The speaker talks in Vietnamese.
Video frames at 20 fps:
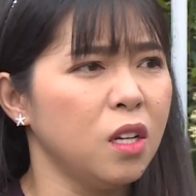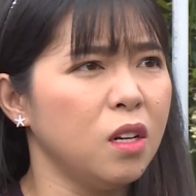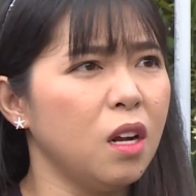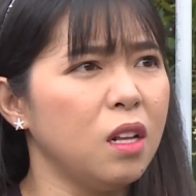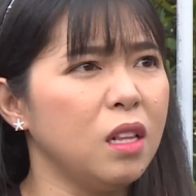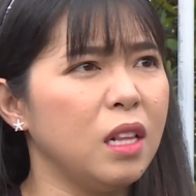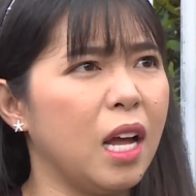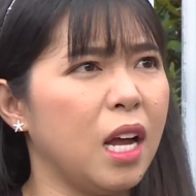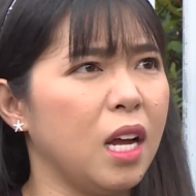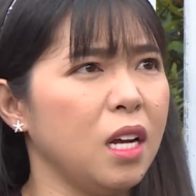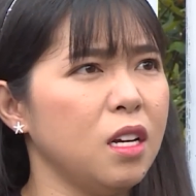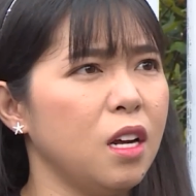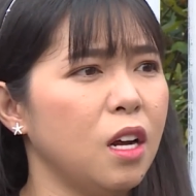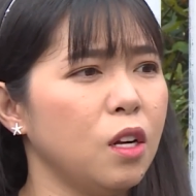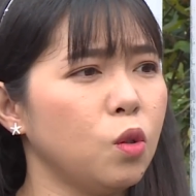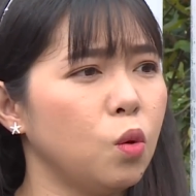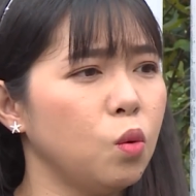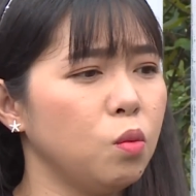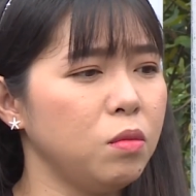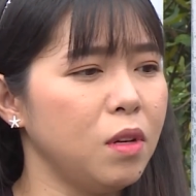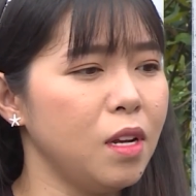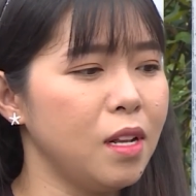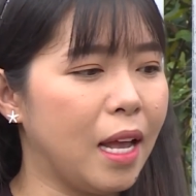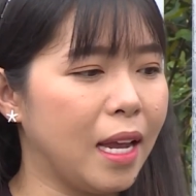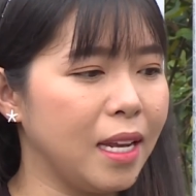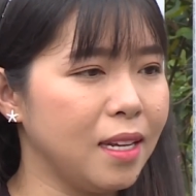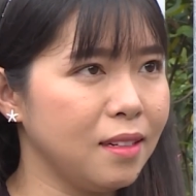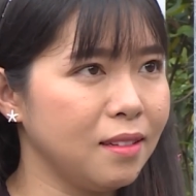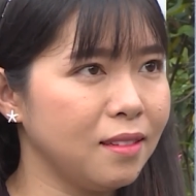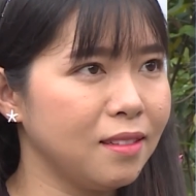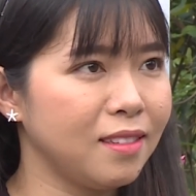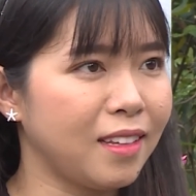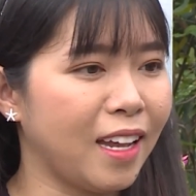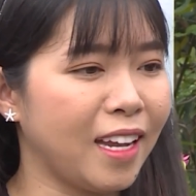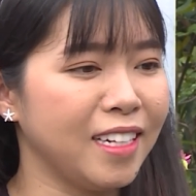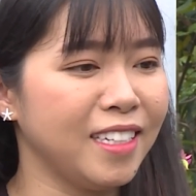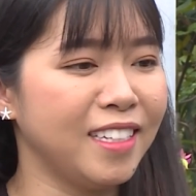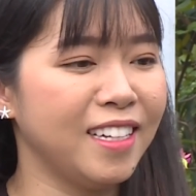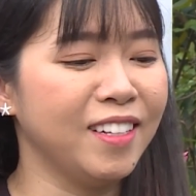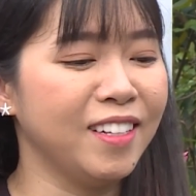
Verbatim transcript: cho nên là hả tôi với lại tại